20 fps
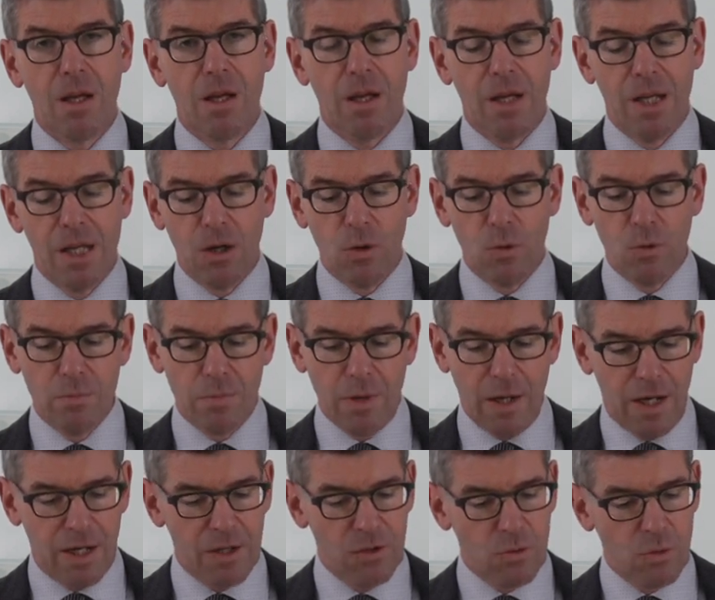Eher
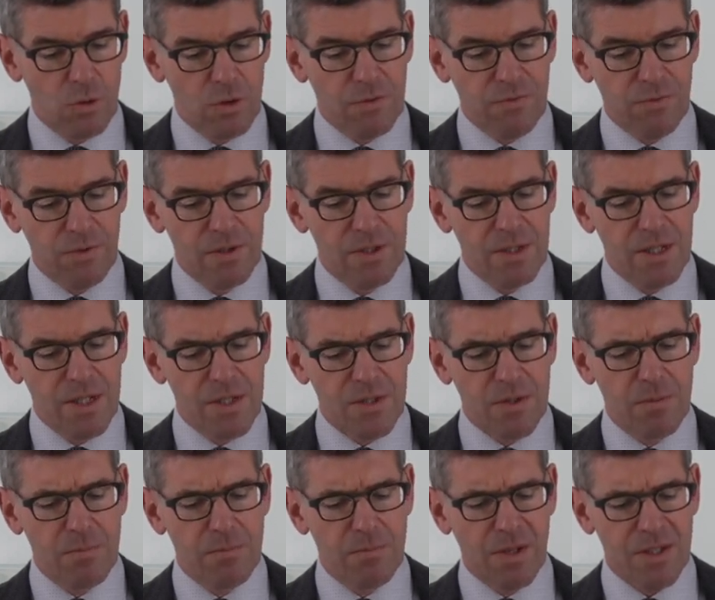unbeeindruckt von
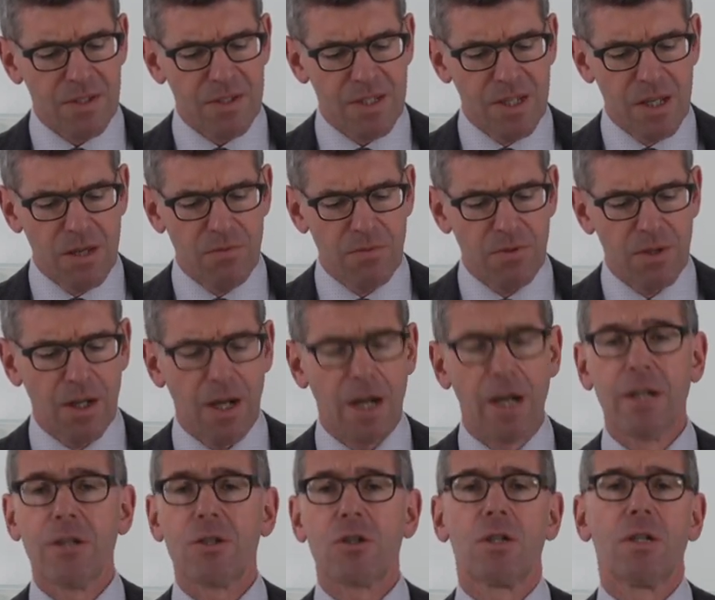diesem massiven
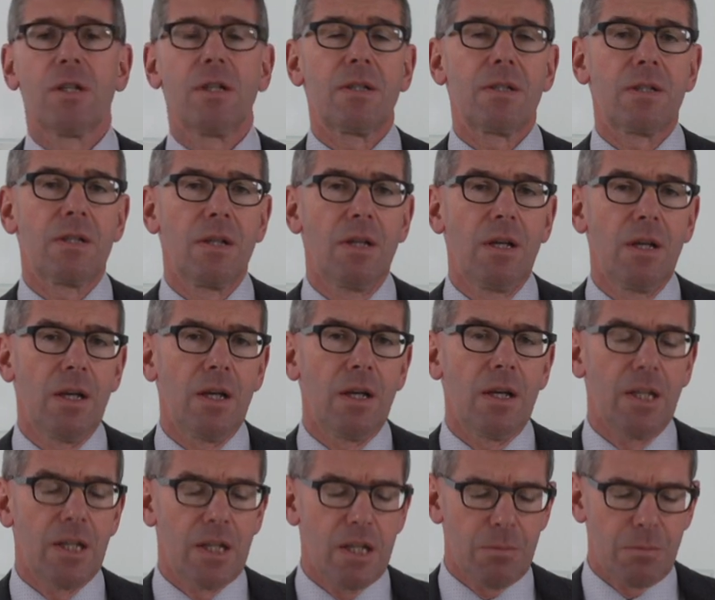Einschnitt
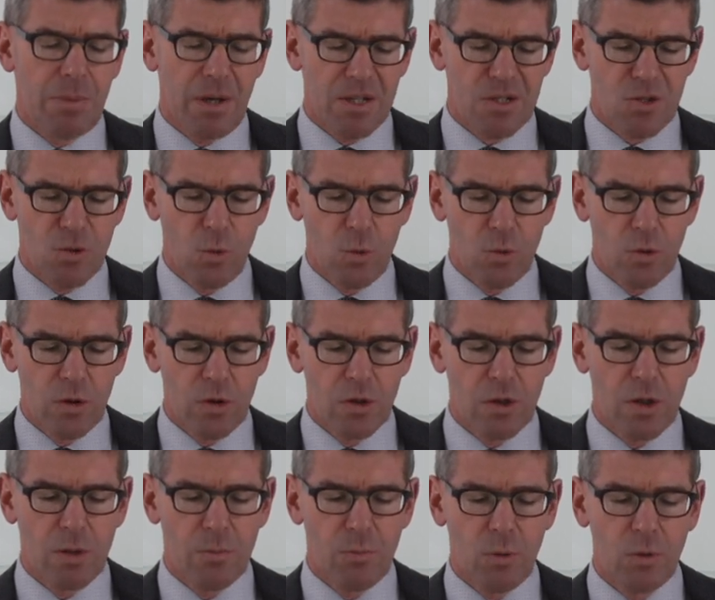in die
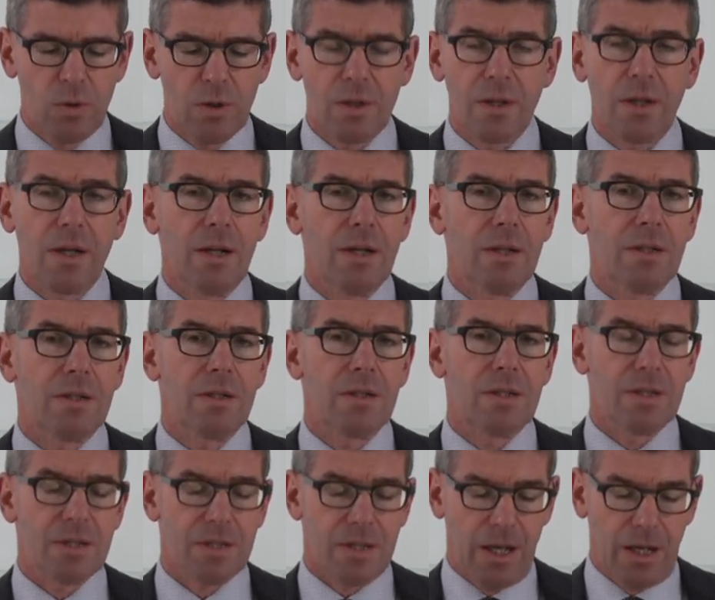Personengebundenheit
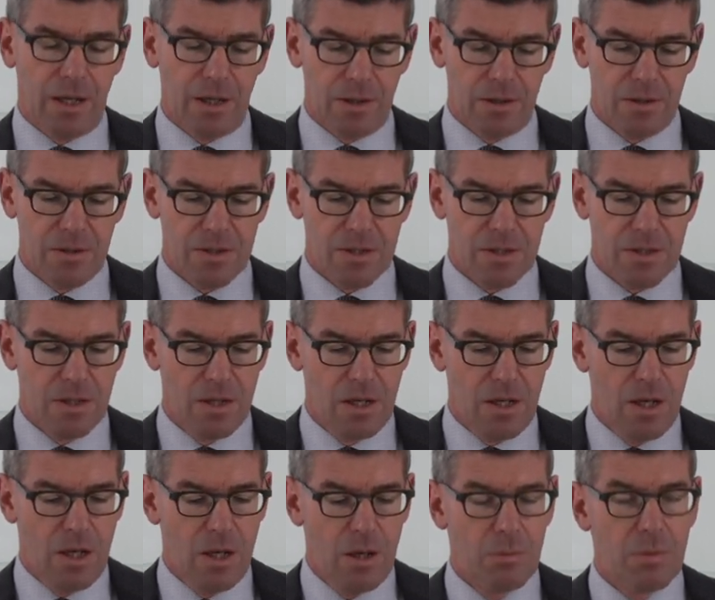des Denkens
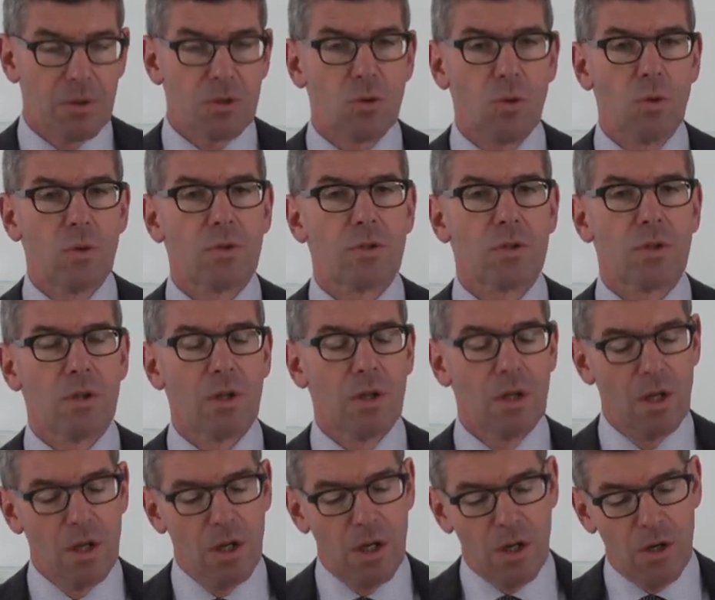betonte
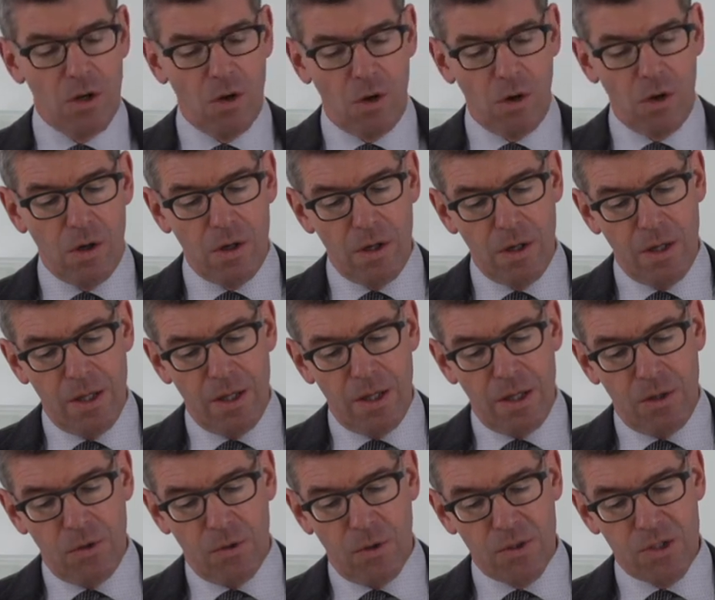noch
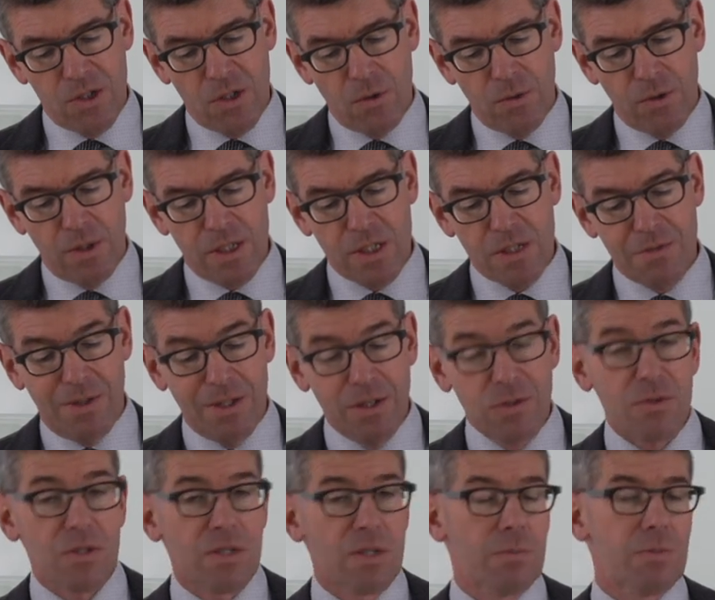
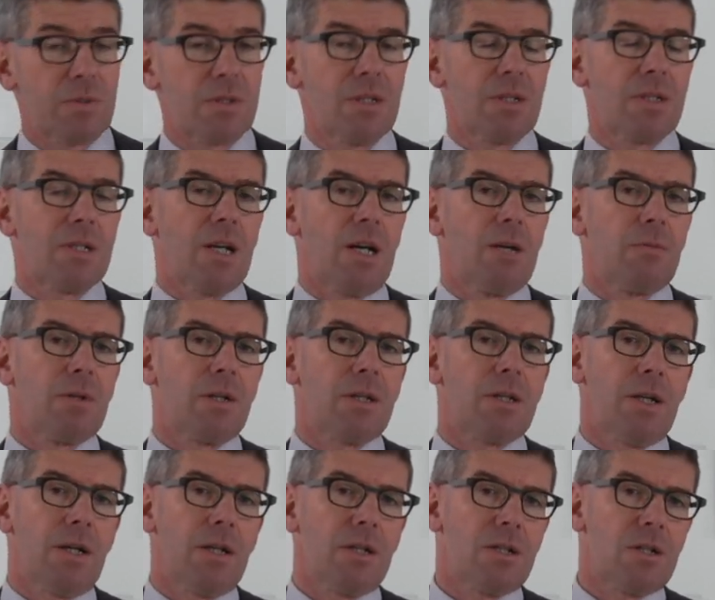1972 der
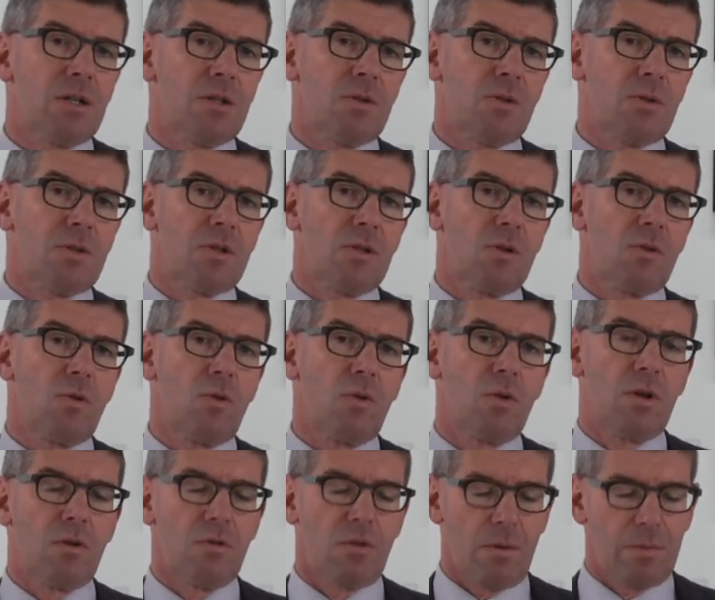amerikanische
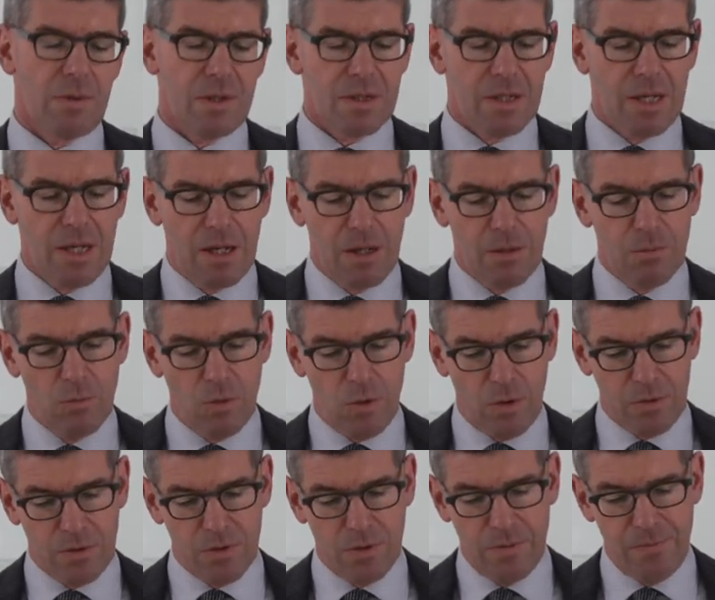Soziologe Robert King
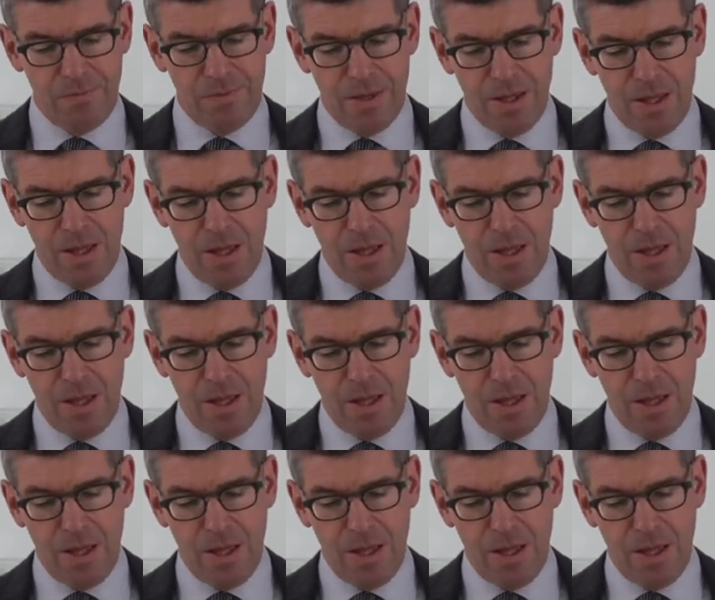Merton